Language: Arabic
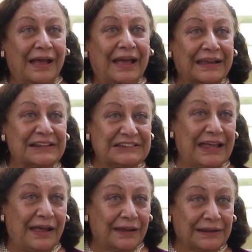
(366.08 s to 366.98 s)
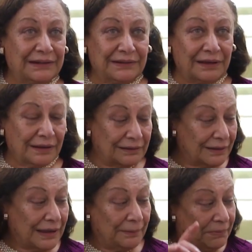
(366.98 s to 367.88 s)
حاجة ساقعة كده
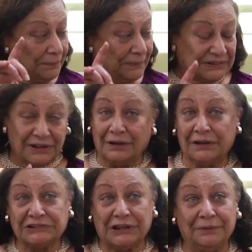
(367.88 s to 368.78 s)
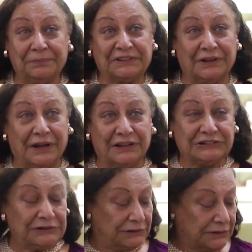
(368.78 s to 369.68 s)
قبل ما تخلص علبة
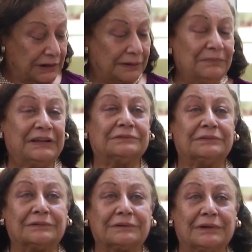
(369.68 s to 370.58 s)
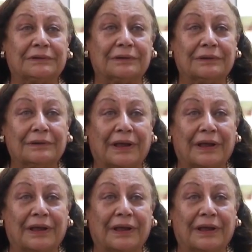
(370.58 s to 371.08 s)
العصير كان مات كده